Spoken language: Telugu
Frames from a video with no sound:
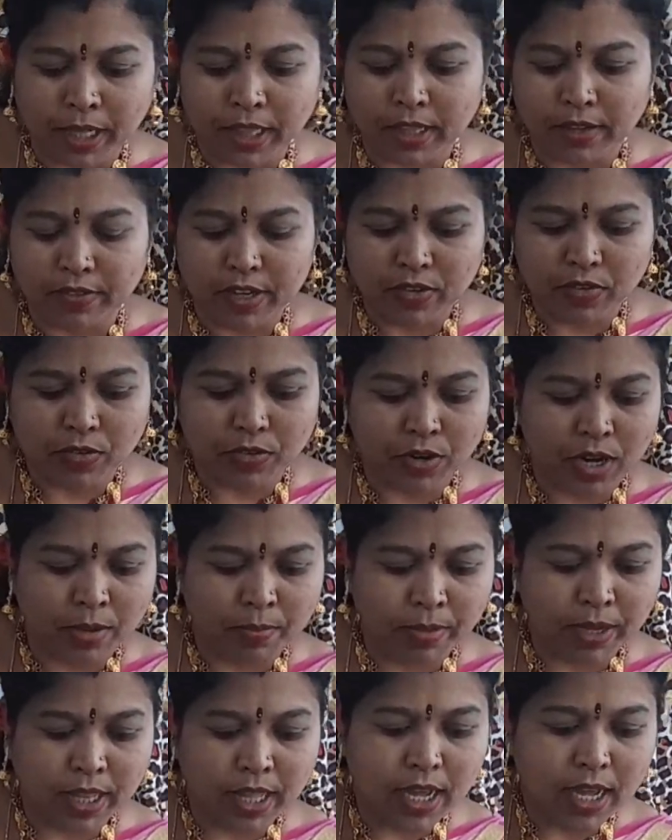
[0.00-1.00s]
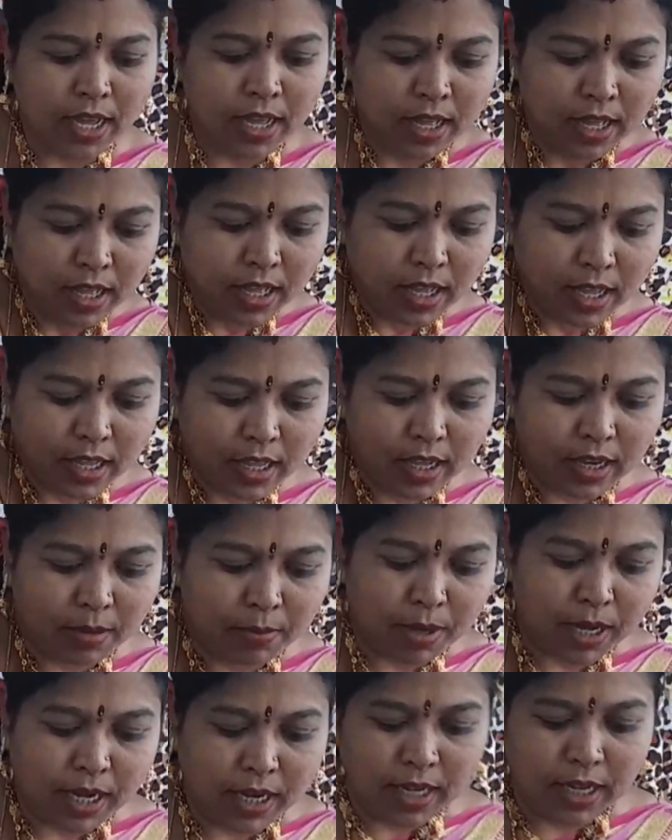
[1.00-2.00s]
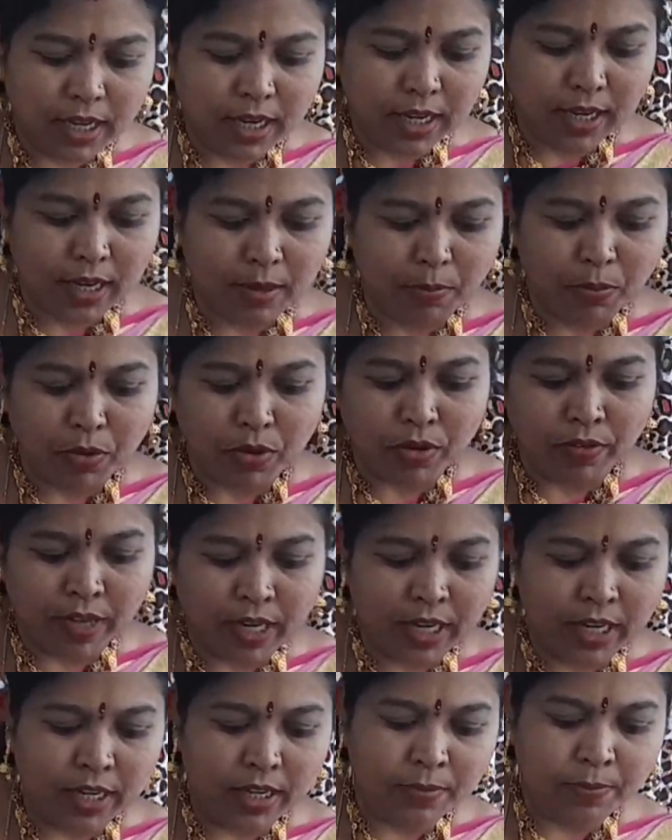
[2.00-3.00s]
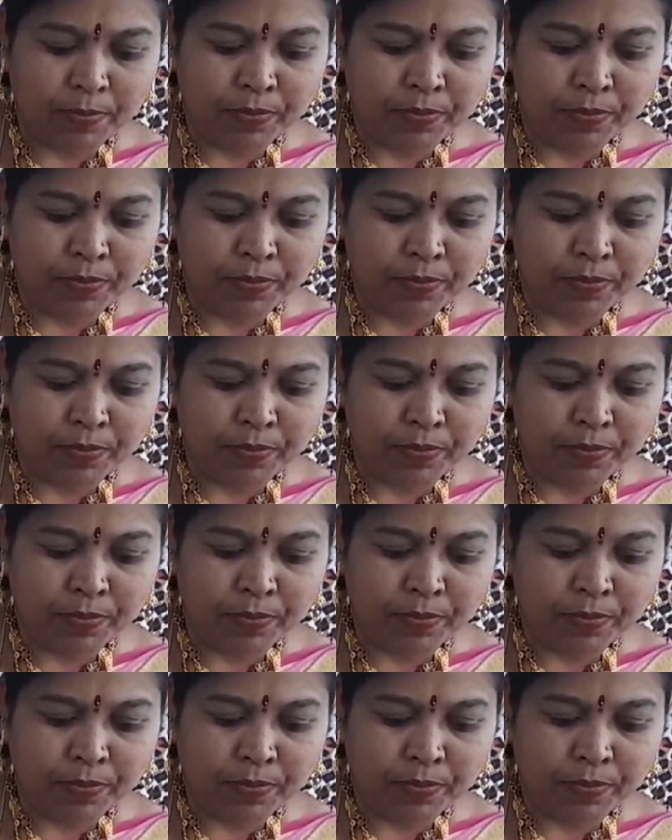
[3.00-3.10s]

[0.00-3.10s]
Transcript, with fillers: అంతా వేసుకున్నాం కదా ఇక బాగా ఇలా కలుపుకోవాలి